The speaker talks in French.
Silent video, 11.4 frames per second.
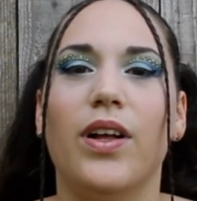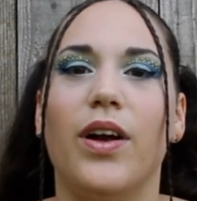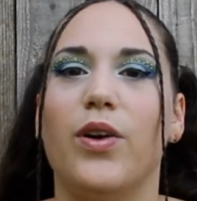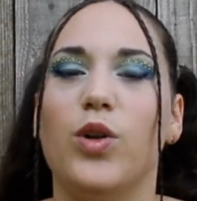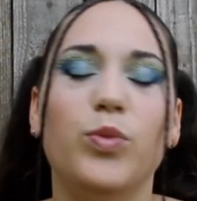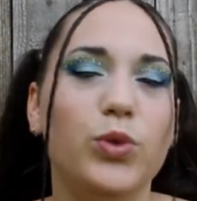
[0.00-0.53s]

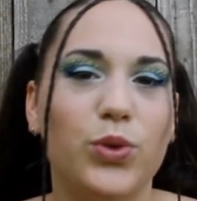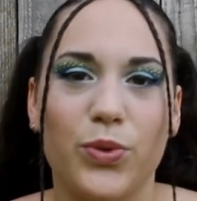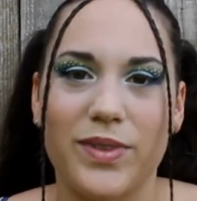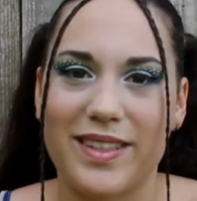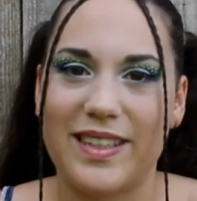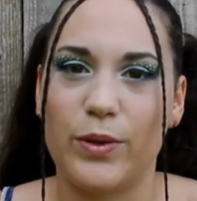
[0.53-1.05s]
Euh, le
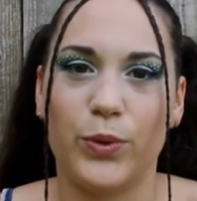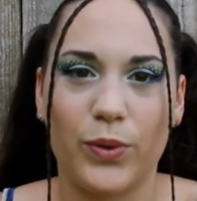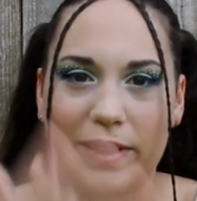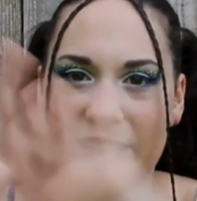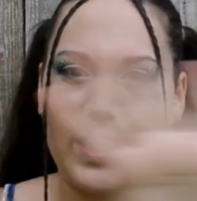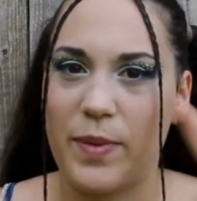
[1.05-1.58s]
mouton c'est le
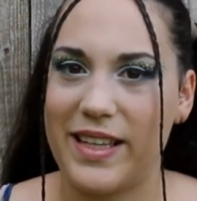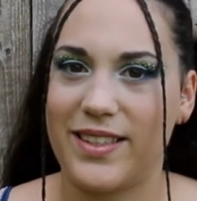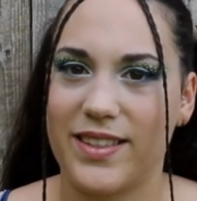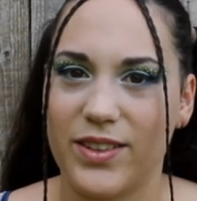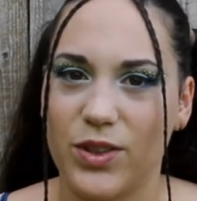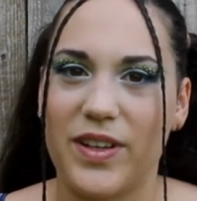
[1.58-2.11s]
nom de
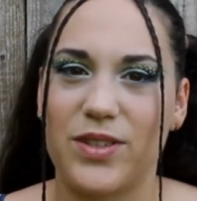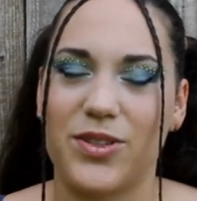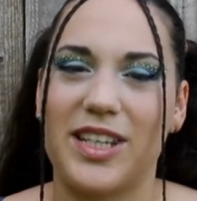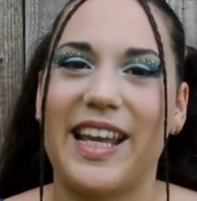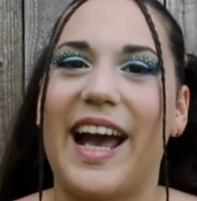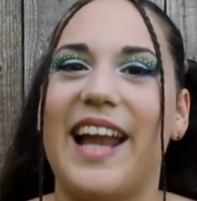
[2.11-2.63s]
l'espèce de façon
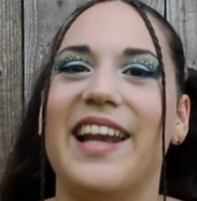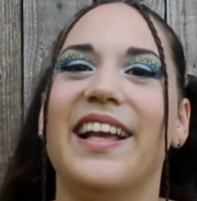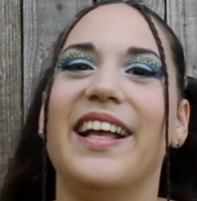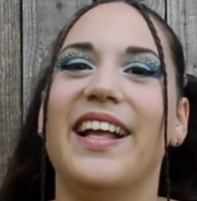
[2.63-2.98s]
générale.